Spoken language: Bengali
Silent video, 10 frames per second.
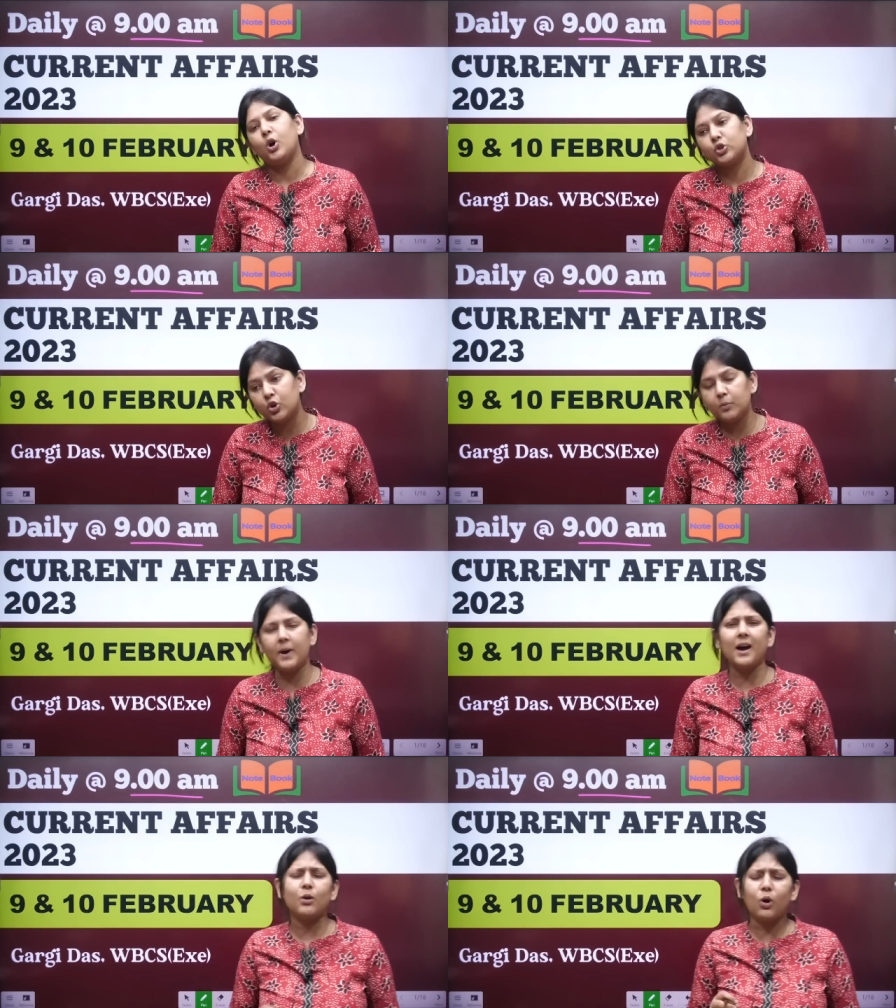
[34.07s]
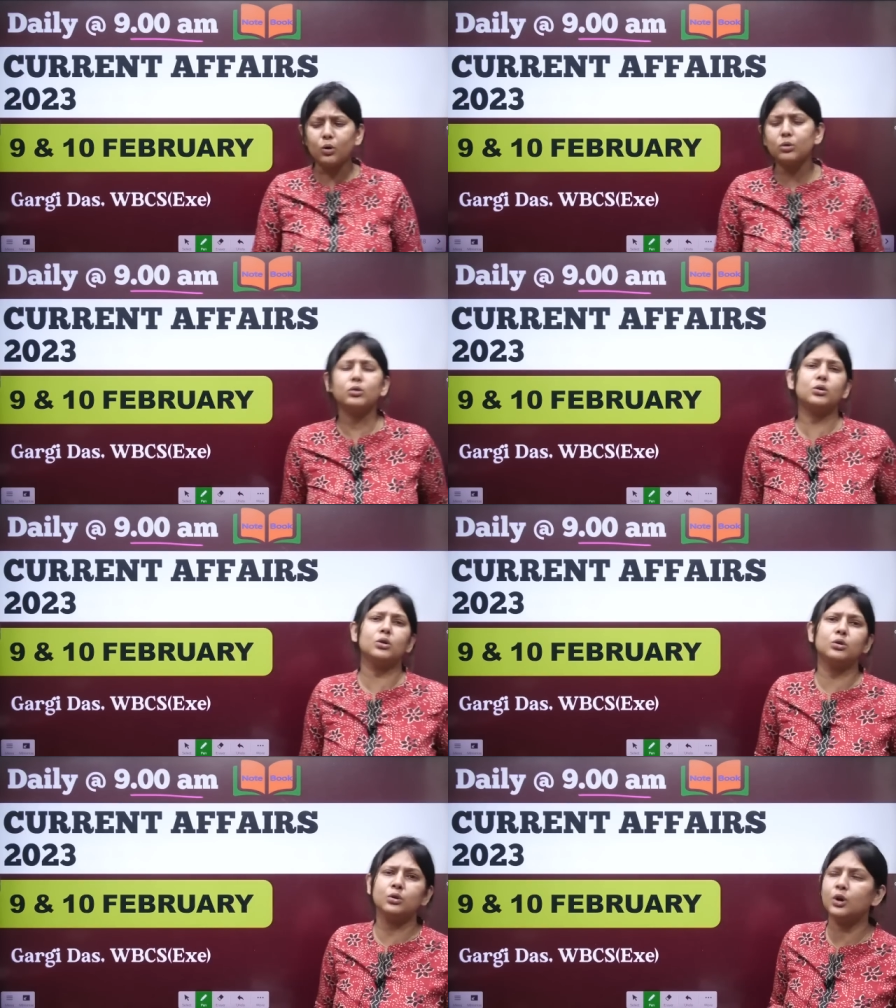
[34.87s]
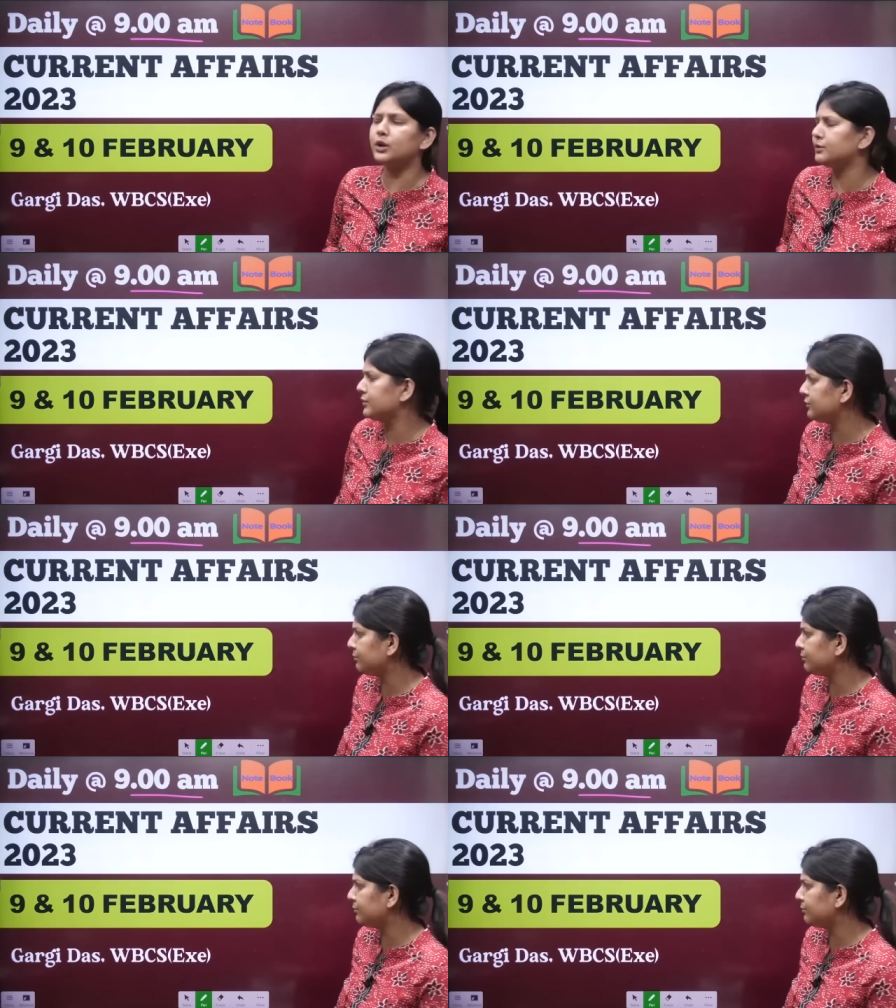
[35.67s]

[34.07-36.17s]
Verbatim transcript: অথবা কখনো কখনো হয়তো